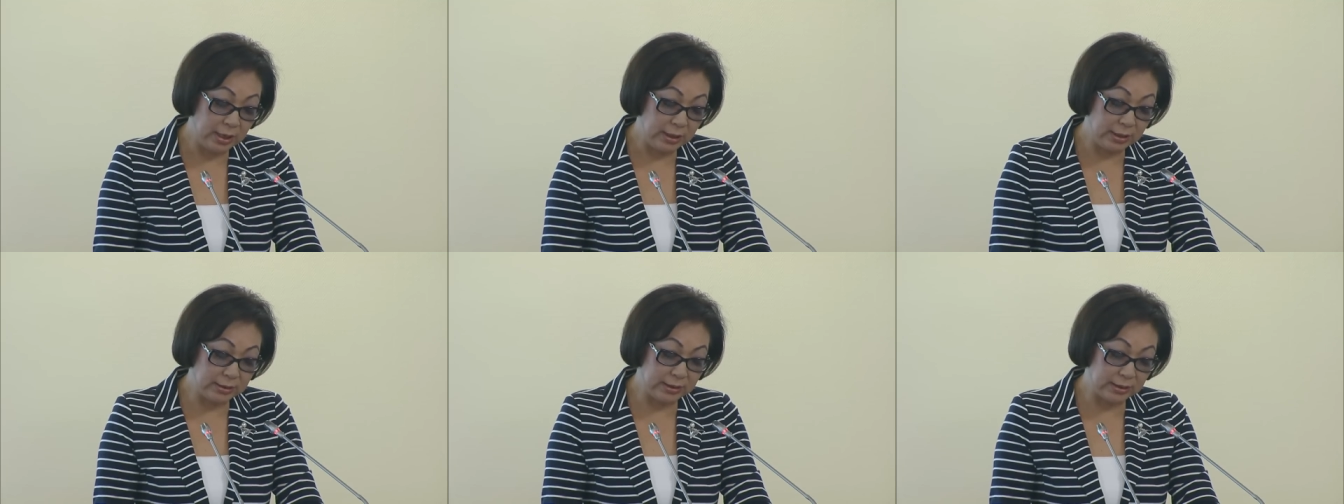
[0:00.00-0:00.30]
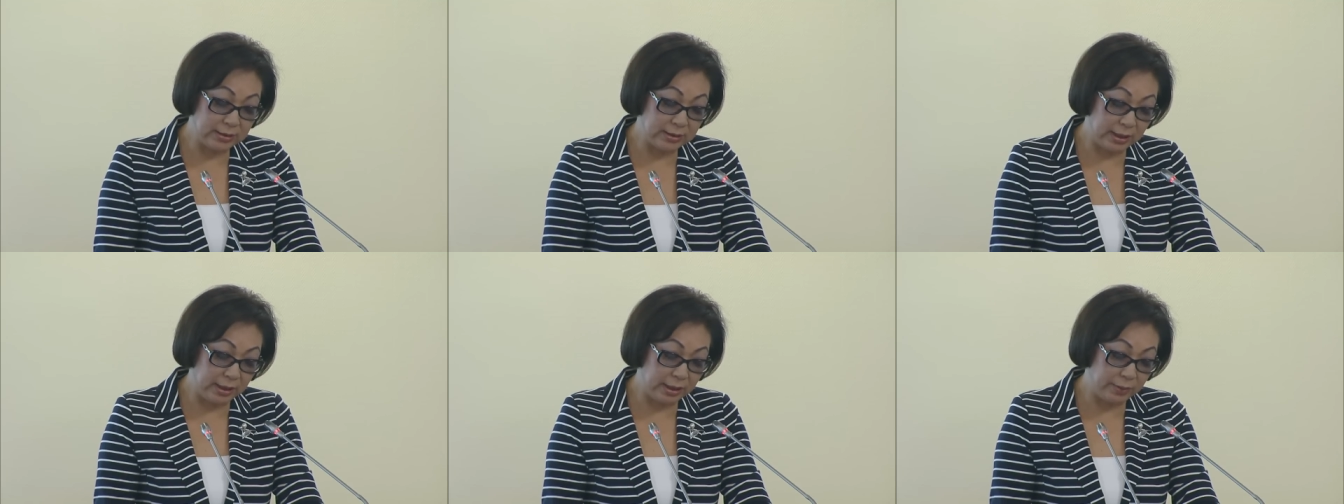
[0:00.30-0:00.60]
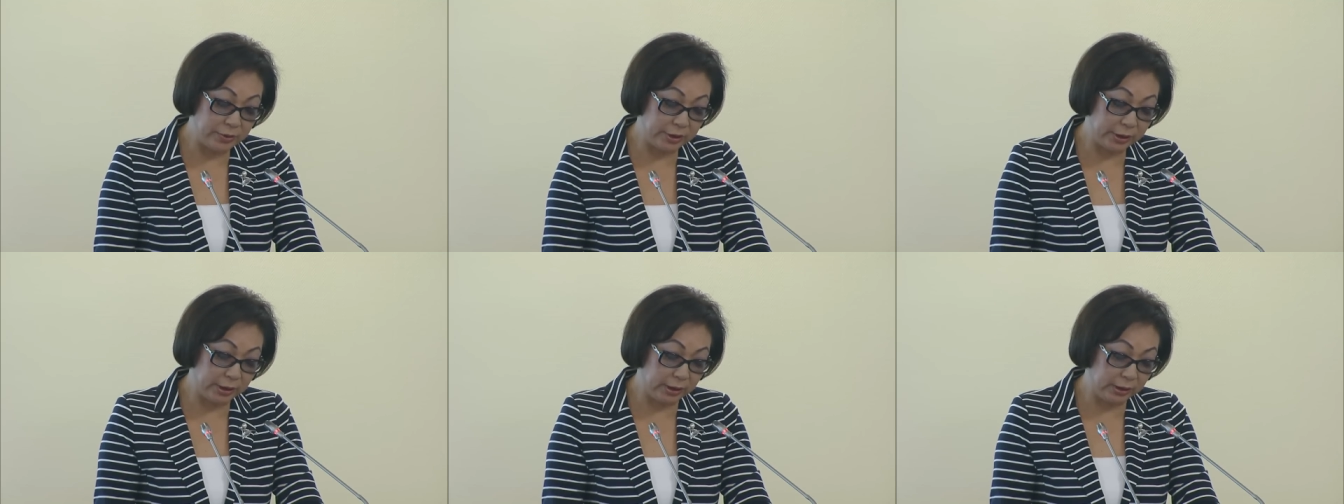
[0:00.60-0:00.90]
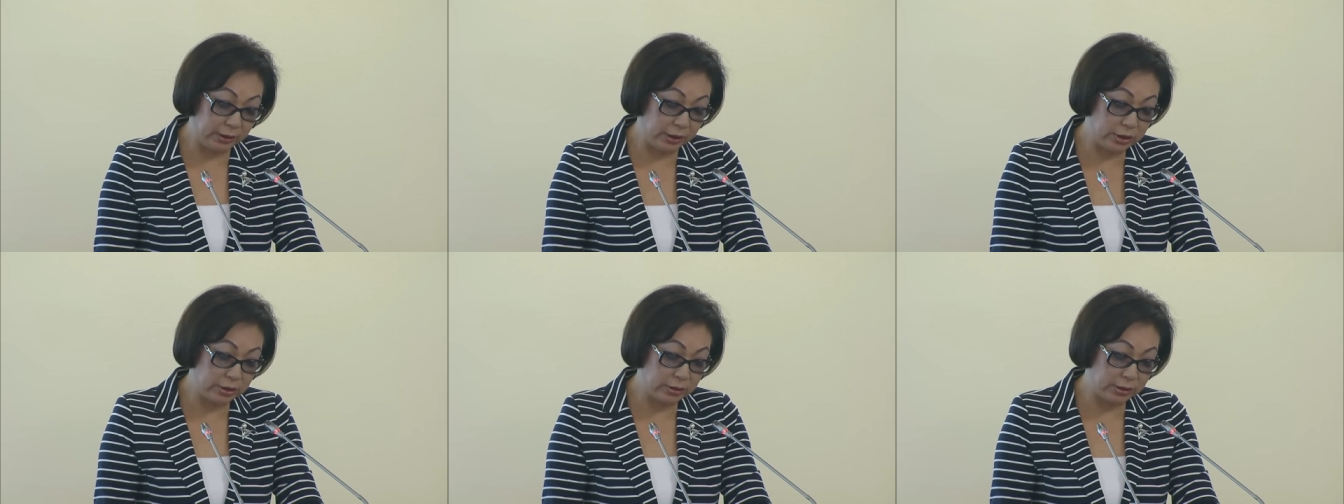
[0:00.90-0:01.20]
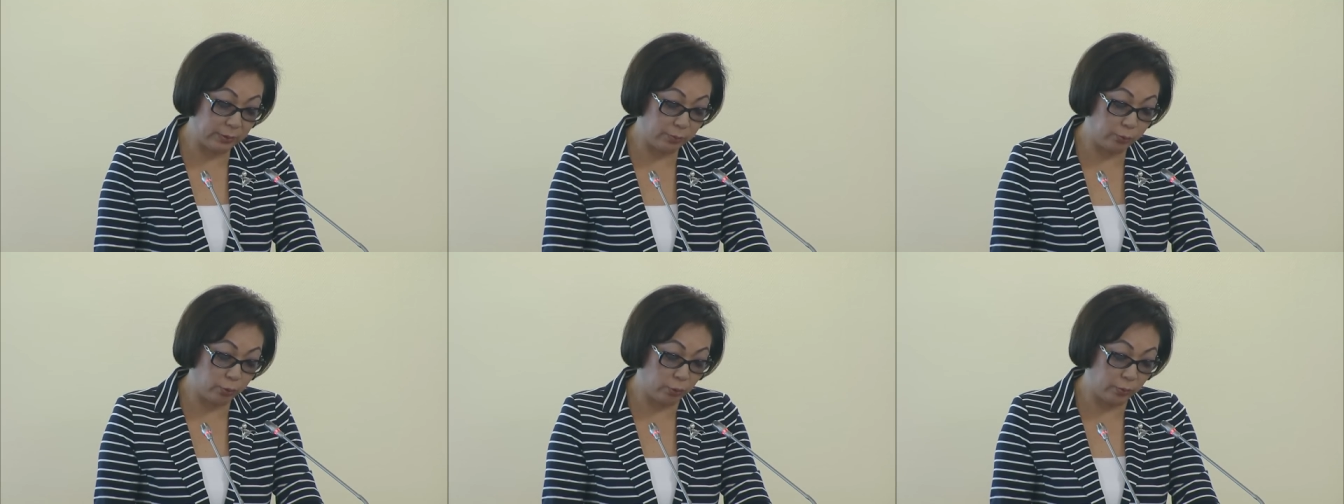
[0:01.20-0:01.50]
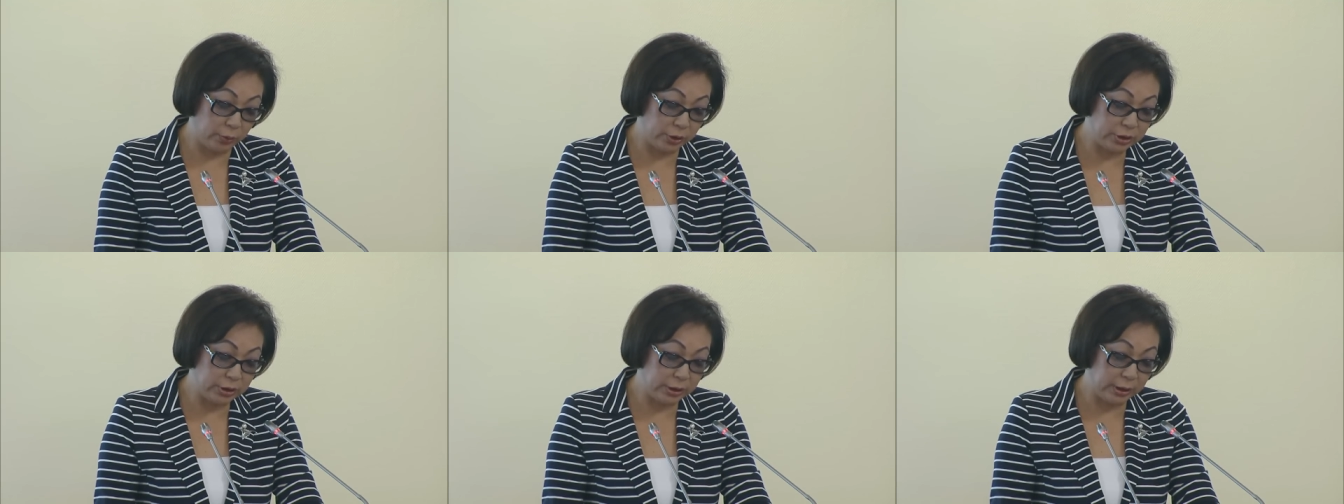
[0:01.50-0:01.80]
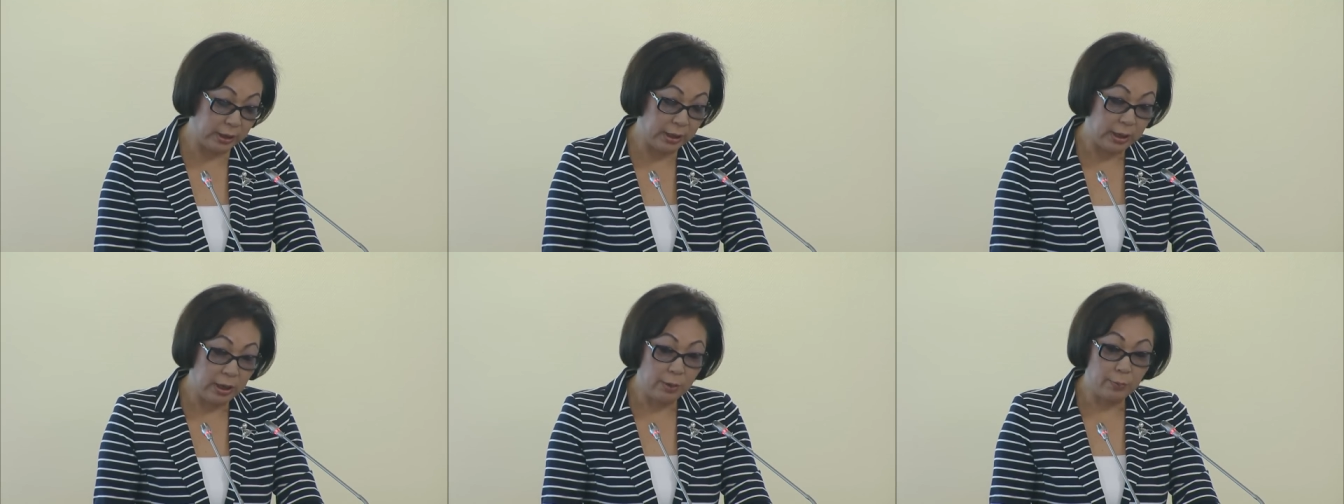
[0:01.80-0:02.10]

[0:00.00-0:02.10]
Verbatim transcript: и социально-психологической помощи.